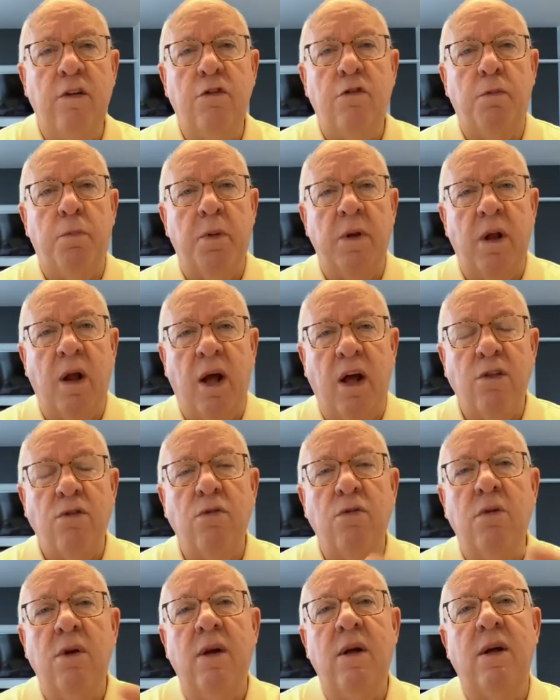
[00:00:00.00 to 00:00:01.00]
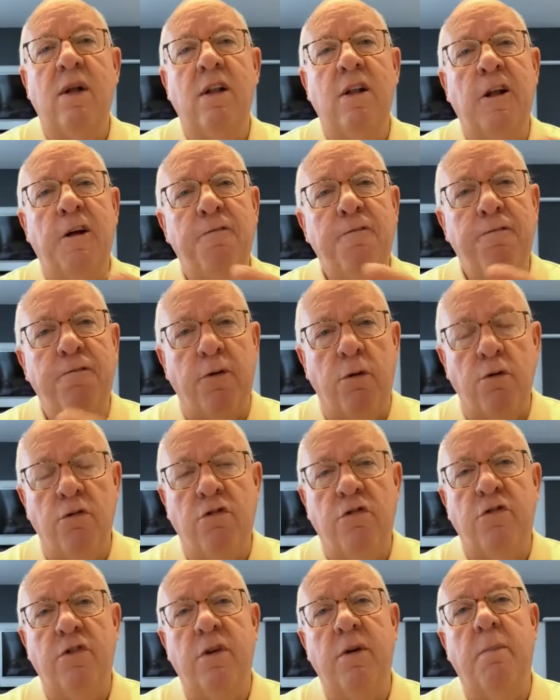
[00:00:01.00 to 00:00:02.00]
Inspirado na
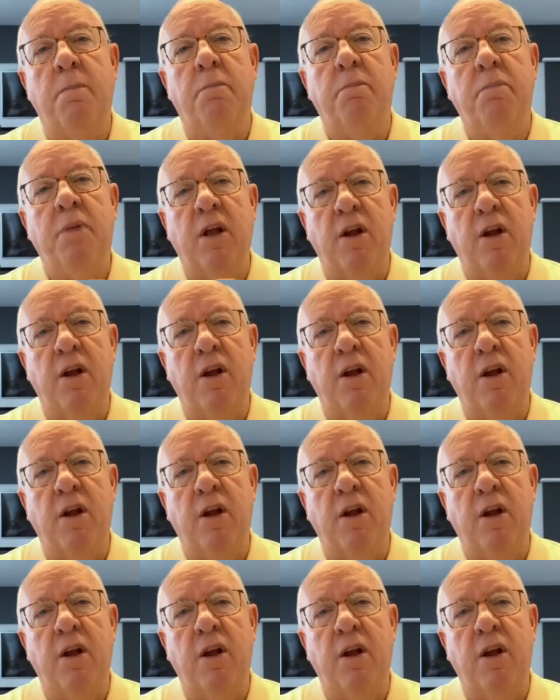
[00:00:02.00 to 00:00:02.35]
fonte,